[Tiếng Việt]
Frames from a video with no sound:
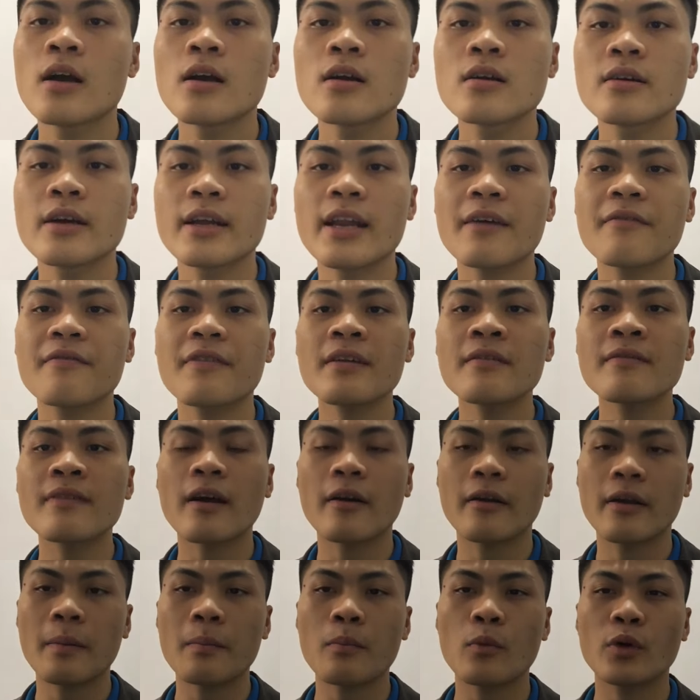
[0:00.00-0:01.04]
người đã viết vào
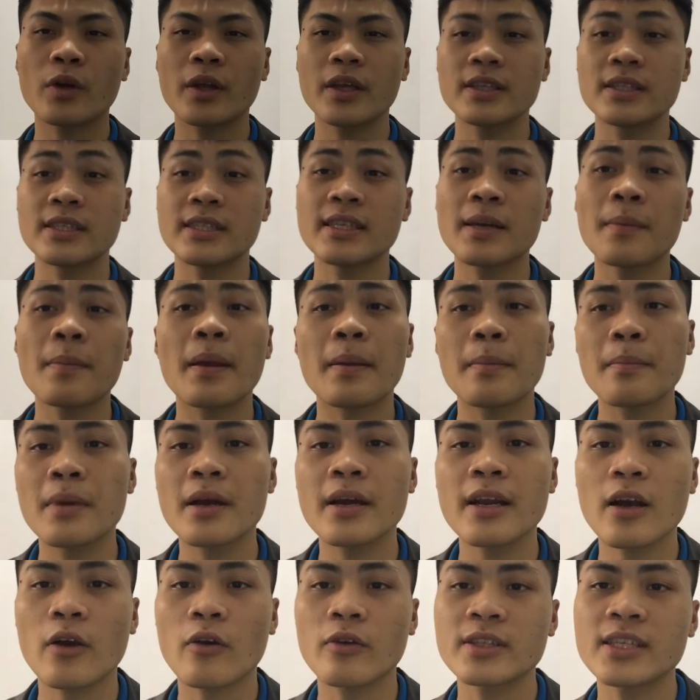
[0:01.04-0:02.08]
năm
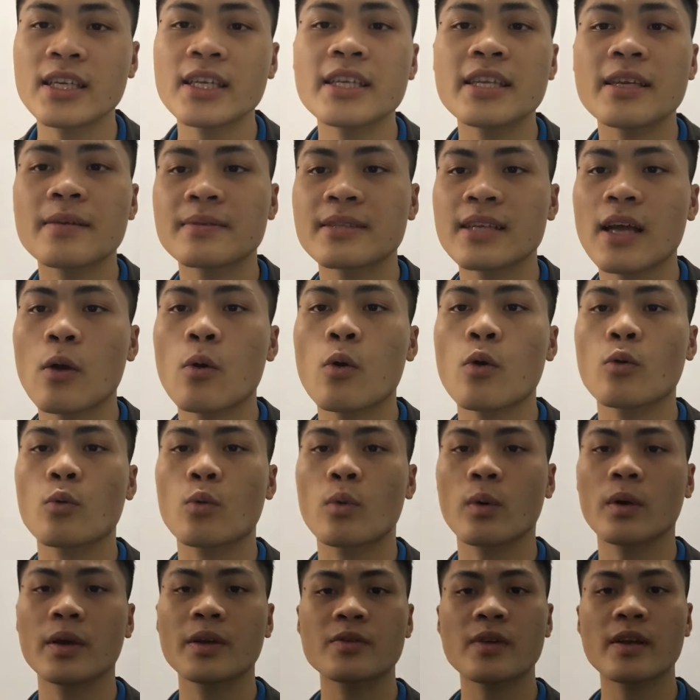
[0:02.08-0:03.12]
1970 đã có trách nhiệm xã hội
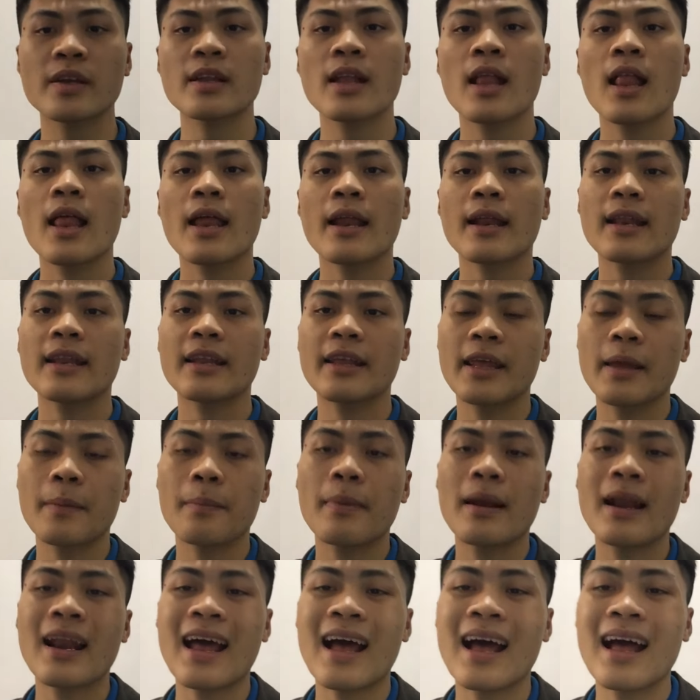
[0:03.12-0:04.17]
của kinh doanh nghiệp
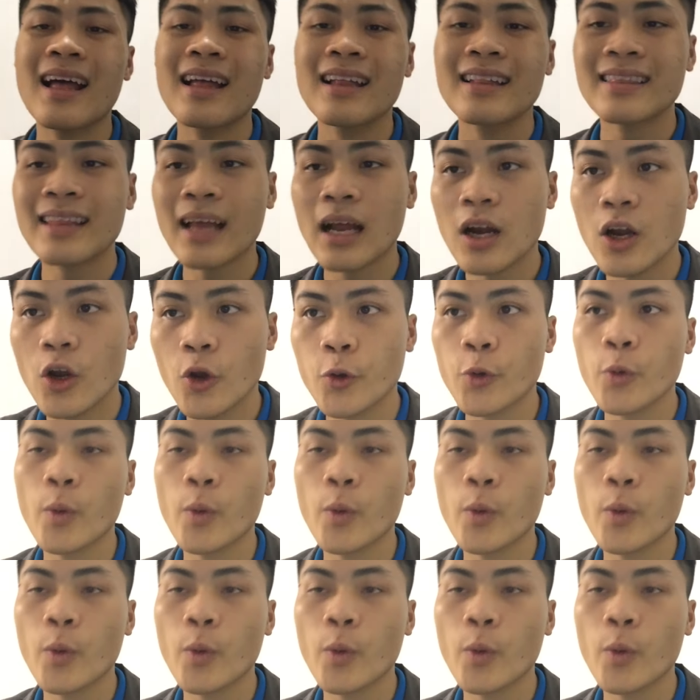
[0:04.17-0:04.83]
là tăng lợi